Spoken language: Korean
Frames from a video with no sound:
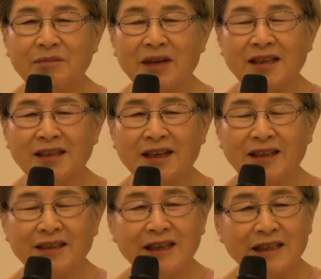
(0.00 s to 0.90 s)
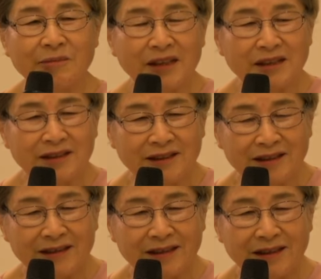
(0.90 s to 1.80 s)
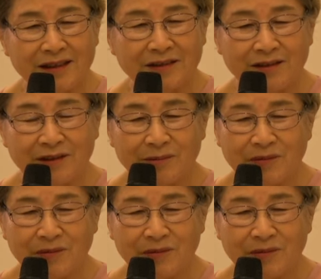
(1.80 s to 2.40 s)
마리아에게 임하시는 것이에요.